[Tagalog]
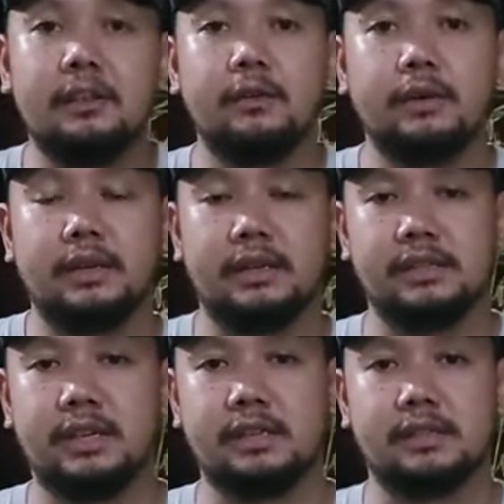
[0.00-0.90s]
niya yung
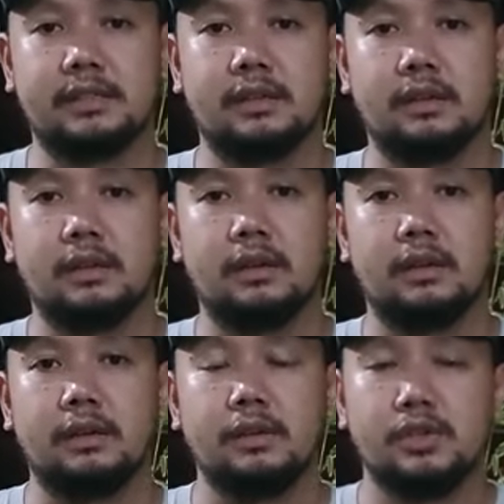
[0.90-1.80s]
ingredients.
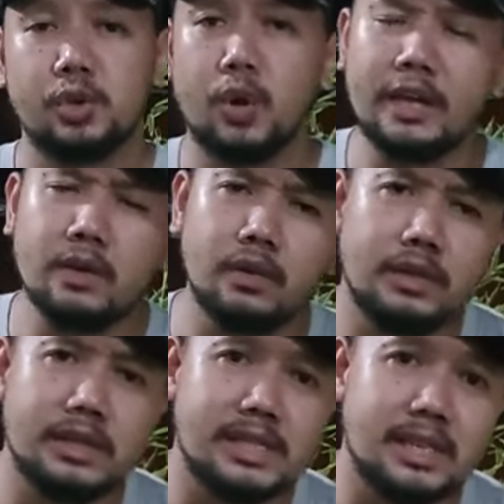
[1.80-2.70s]
So
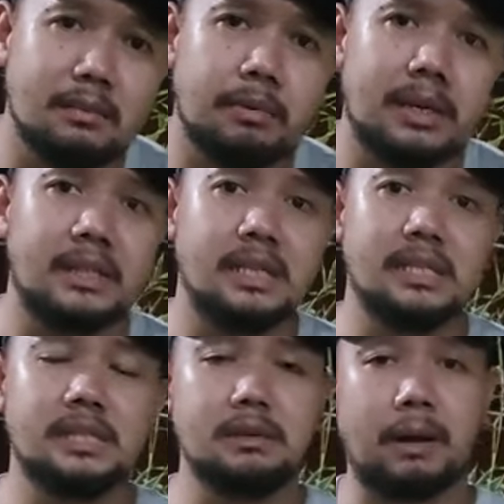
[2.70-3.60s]
ngayon, silipin
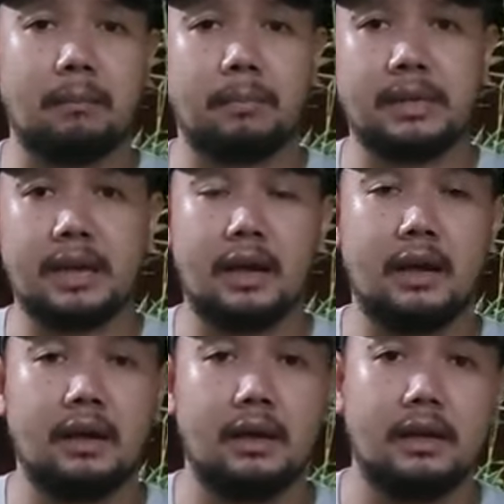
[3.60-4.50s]
natin si papi niya.
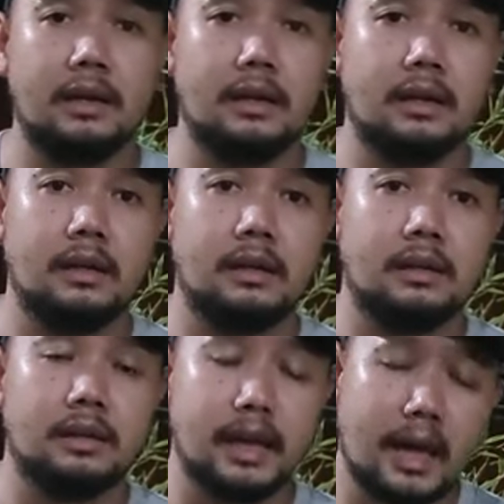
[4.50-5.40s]

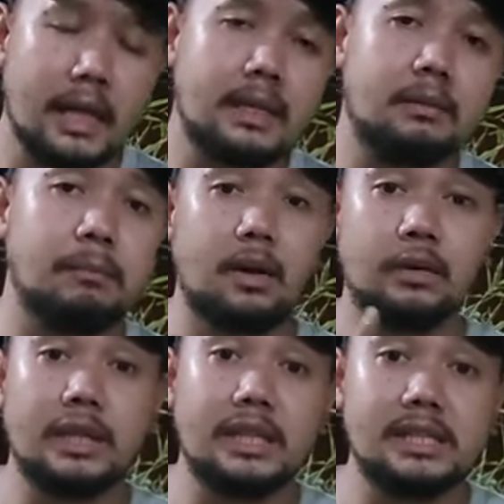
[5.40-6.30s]
And
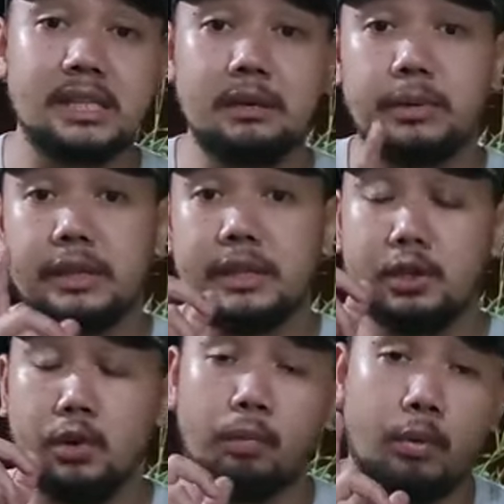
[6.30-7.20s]
bago tayo silipin,
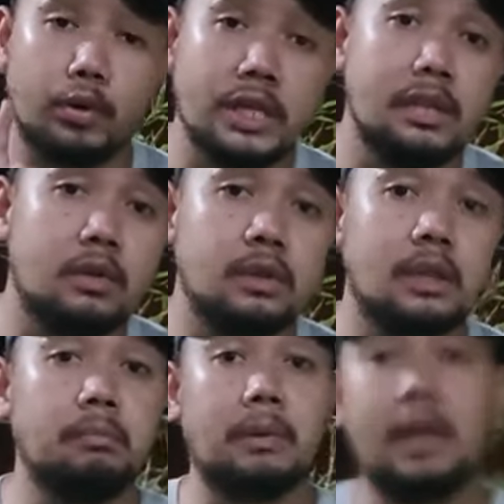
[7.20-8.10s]
yung protein content